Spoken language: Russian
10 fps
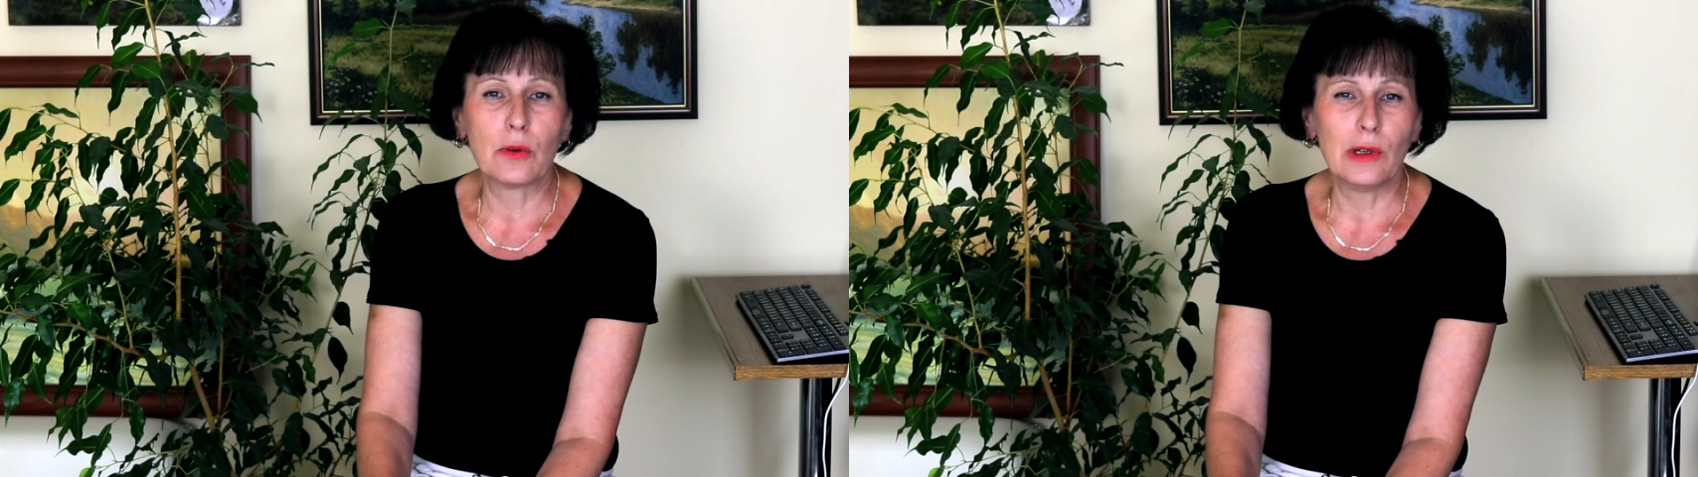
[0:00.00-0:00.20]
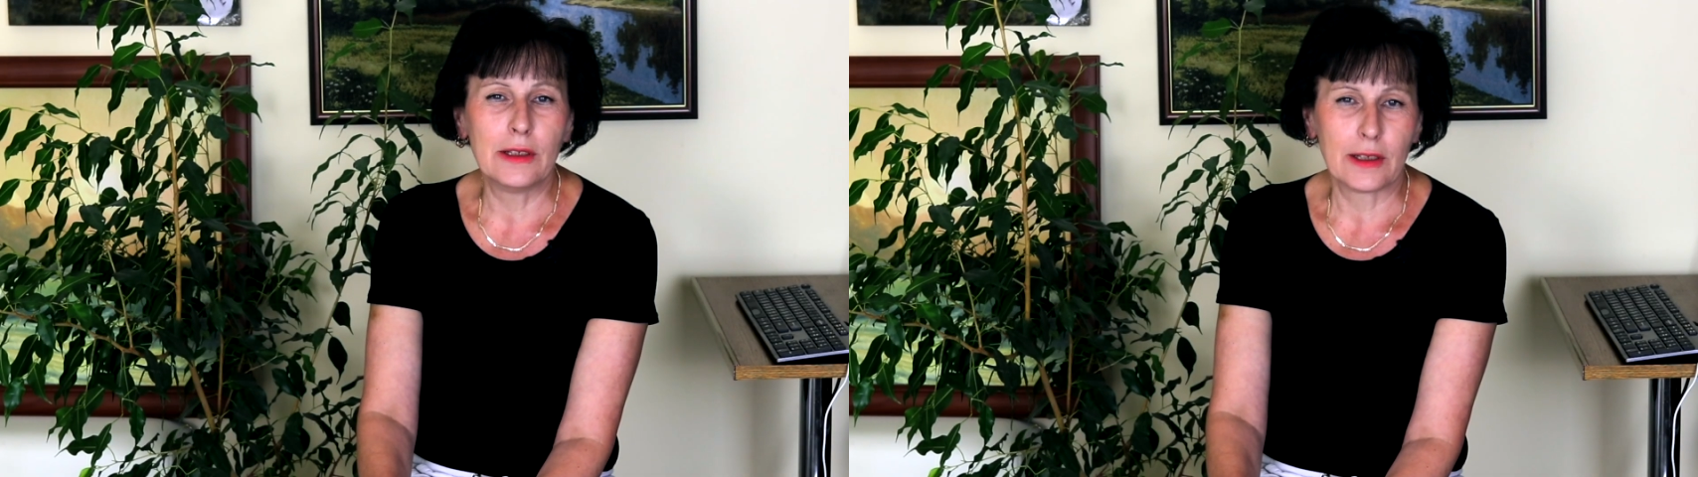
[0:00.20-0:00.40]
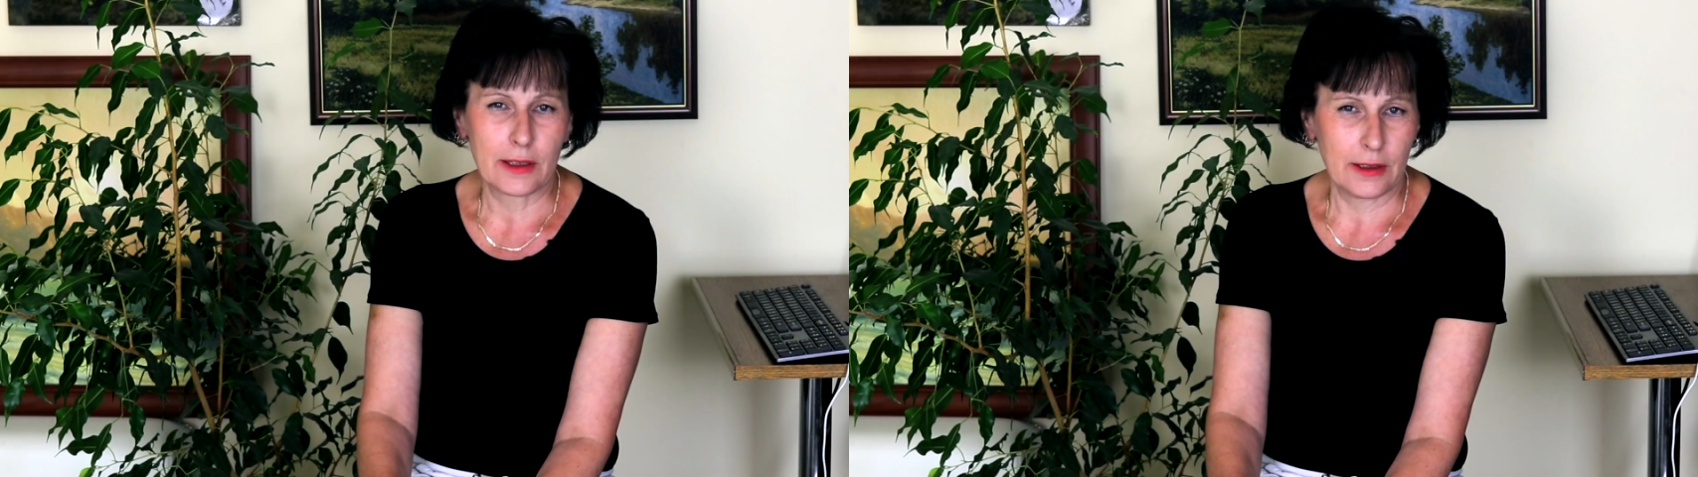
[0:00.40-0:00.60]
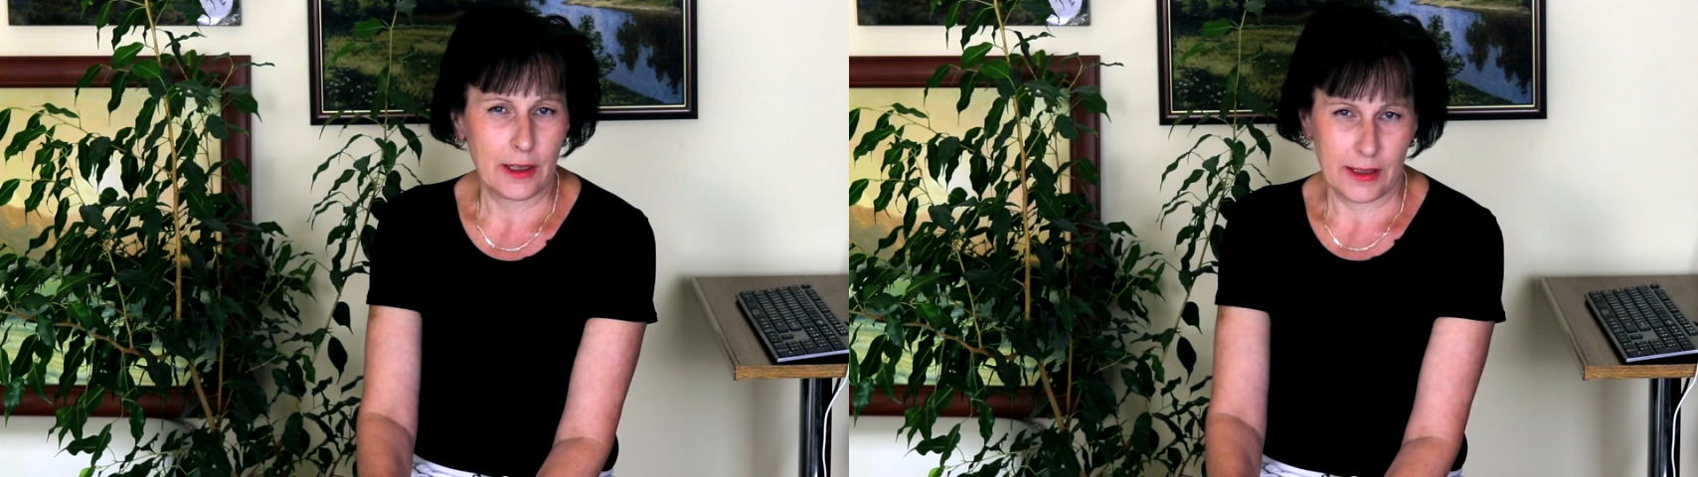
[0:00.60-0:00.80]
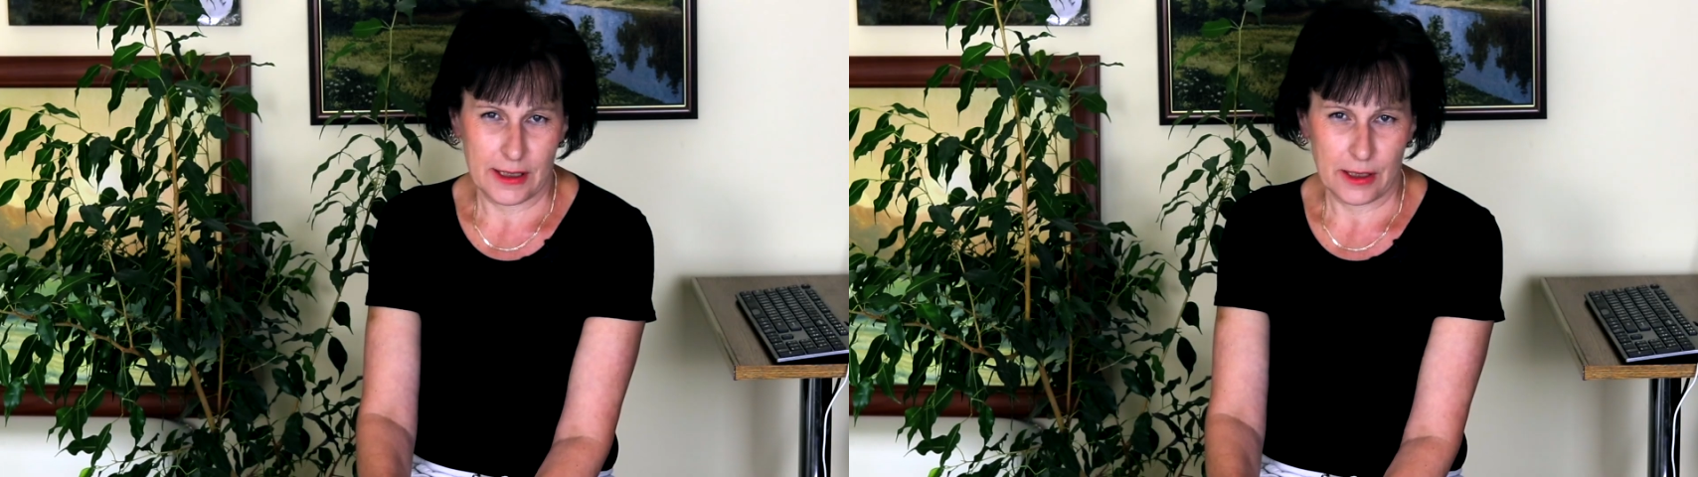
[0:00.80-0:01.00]

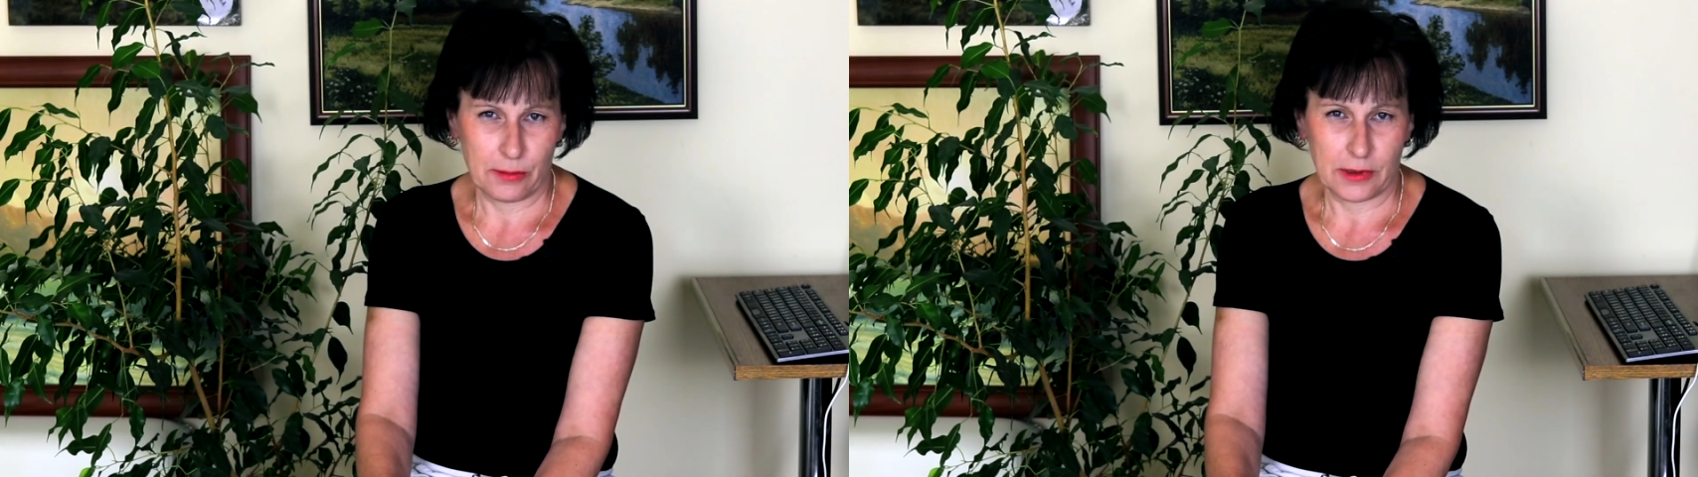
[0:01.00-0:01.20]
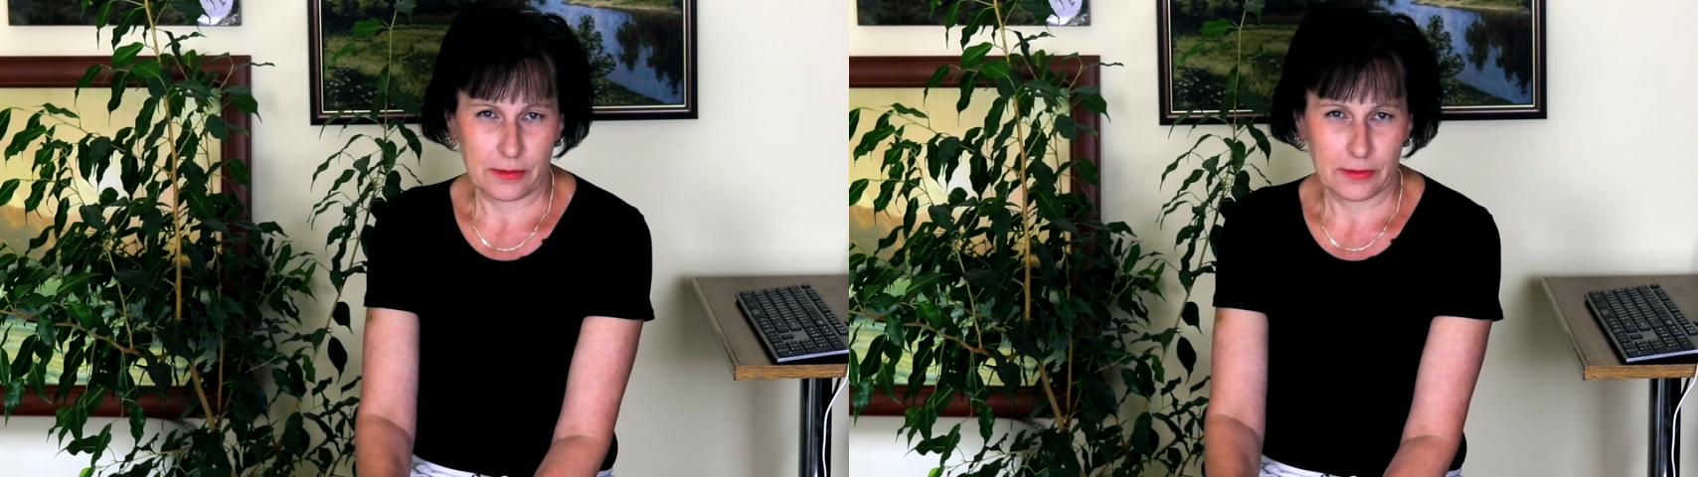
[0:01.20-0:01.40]
кулинарных рецептов,